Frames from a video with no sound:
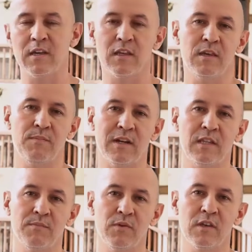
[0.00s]
que hace
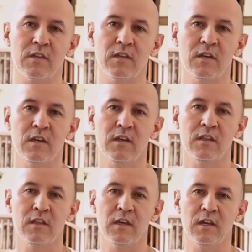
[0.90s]
parte pues,
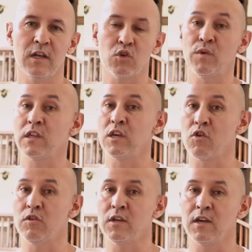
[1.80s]
de las obras
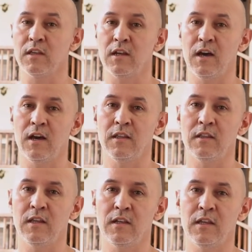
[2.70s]
icónicas de la,
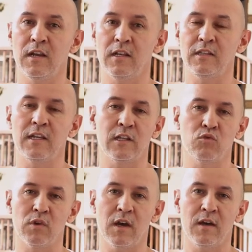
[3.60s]
de la
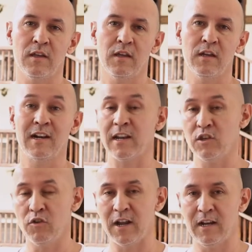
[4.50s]
literatura
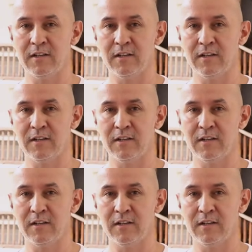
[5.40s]
regional.